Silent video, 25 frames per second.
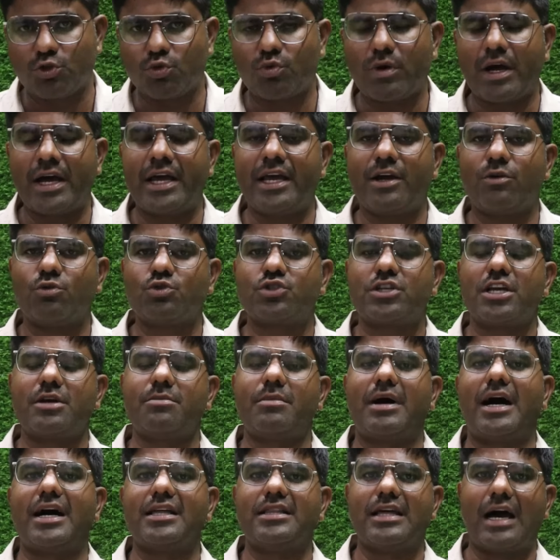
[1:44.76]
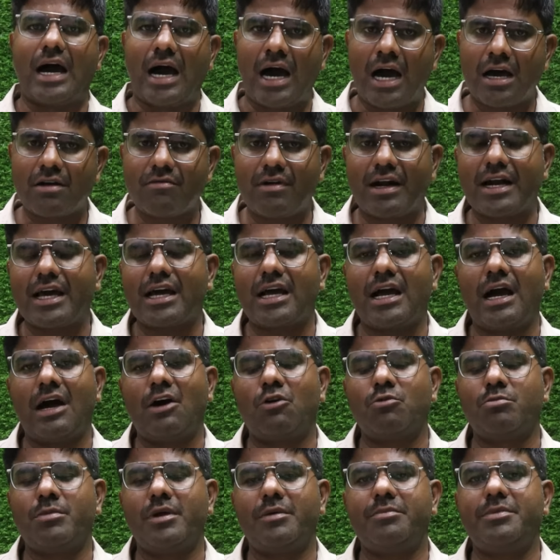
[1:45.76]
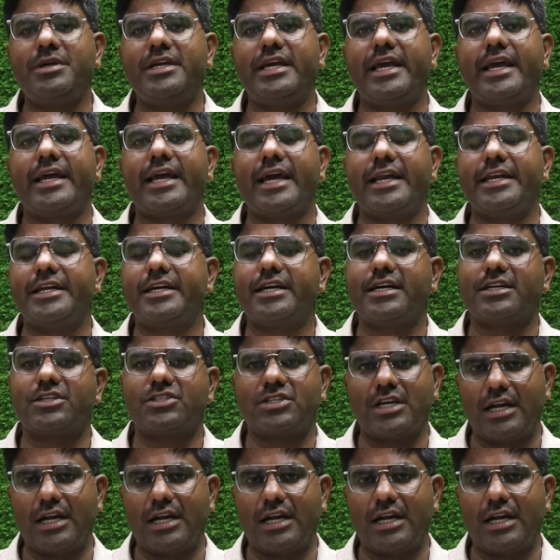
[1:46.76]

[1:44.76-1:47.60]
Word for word: अच्छा चुका है उसके बाद आहरवाड़ा गांव में भी एक एनिकट